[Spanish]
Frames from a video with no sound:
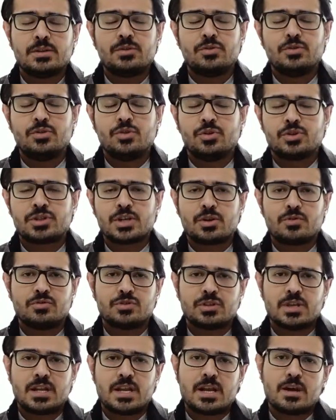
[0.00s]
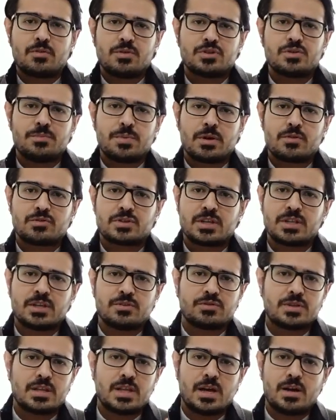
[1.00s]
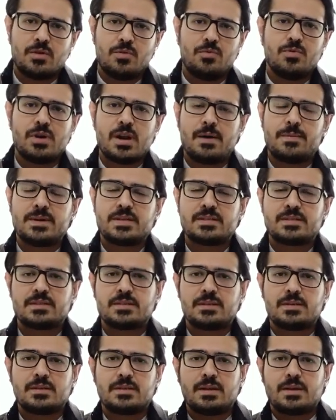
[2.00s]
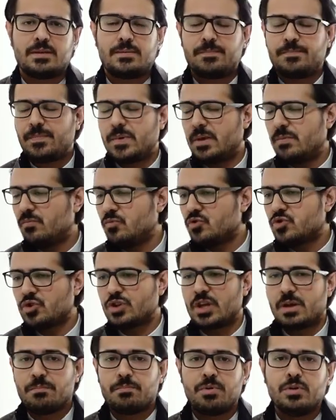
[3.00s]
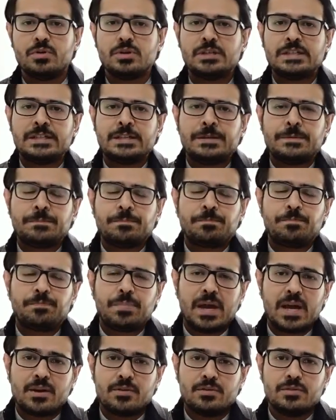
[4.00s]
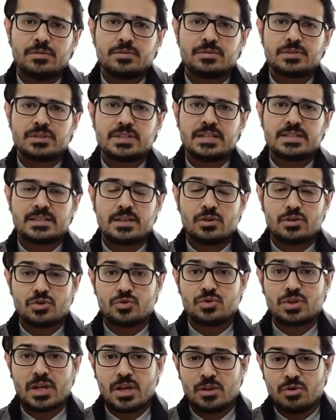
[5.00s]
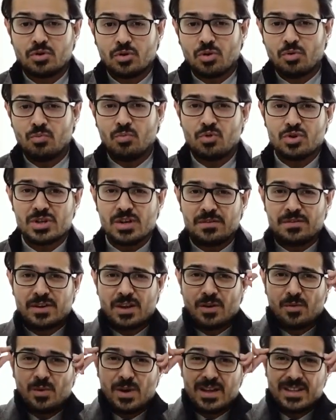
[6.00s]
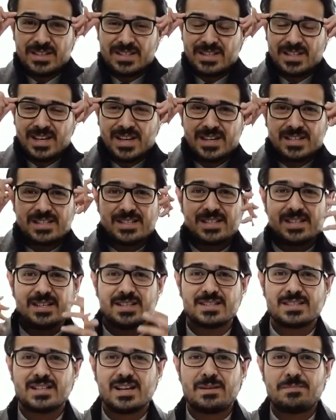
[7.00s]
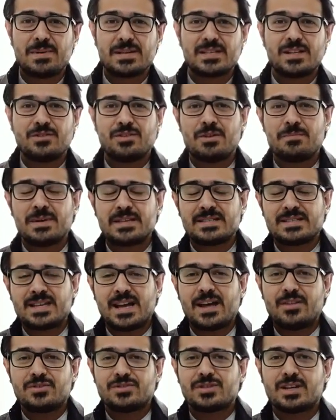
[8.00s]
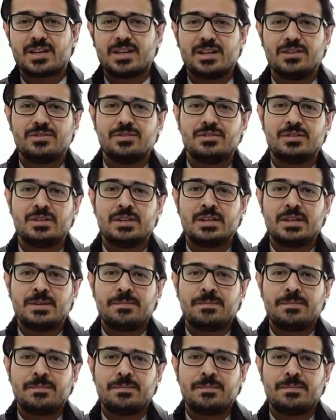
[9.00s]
no se considera eyaculación precoz que te suceda una vez en, eh, en mucho tiempo, pero si está sucediendo con mucha frecuencia, si está pasando demasiado seguido,